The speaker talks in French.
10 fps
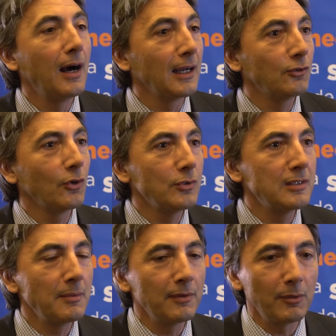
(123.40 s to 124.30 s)
acteurs du
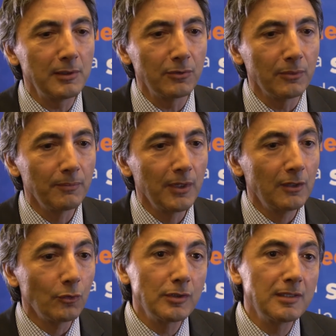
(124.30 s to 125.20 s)
système d'information.
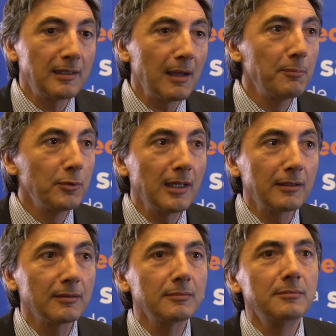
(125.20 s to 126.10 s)
Donc des étapes
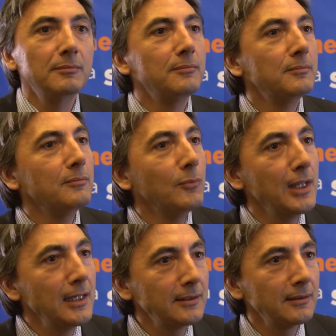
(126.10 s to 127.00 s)
peut-être
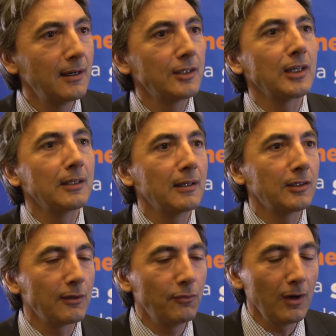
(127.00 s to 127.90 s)
modestes à chaque, à
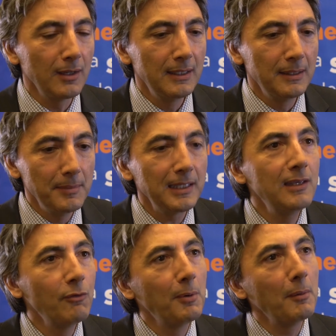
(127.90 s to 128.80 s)
chaque fois, mais
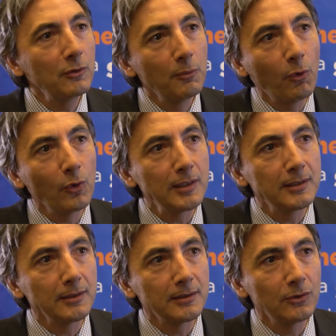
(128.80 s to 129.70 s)
qui vont permettre de
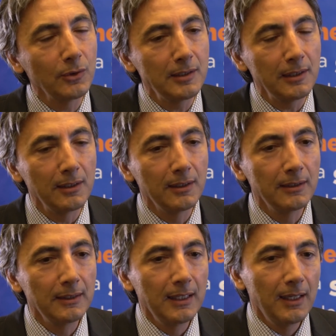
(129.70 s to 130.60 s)
progresser en sécurité.
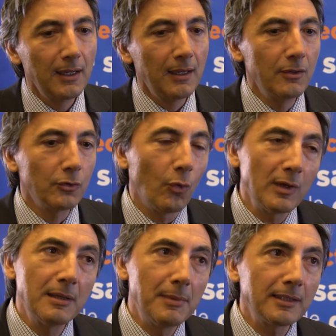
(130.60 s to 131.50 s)
Le
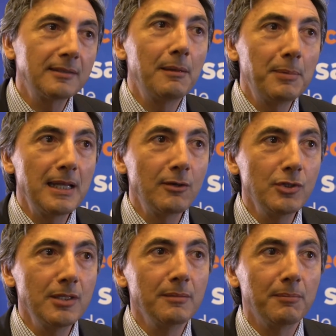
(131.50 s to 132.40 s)
troisième axe, c'est la
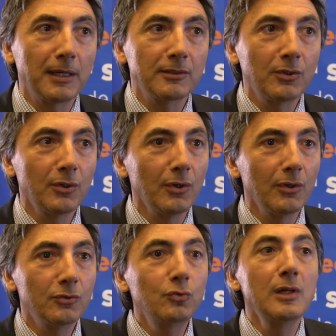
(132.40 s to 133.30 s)
pédagogie, parce
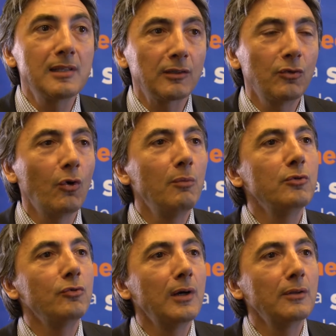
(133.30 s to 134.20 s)
que tous les acteurs ont
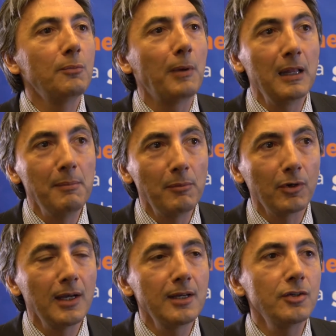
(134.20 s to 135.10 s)
besoin de parler le même
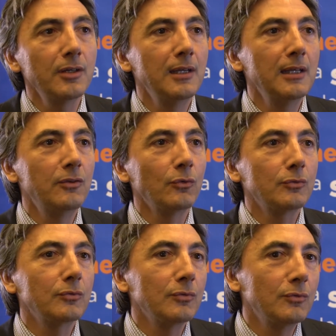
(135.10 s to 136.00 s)
langage et donc
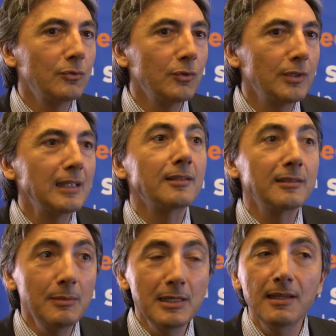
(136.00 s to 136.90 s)
d'être
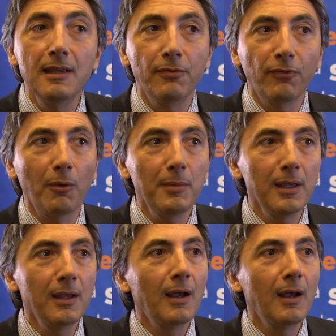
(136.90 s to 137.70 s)
sensibilisés et formés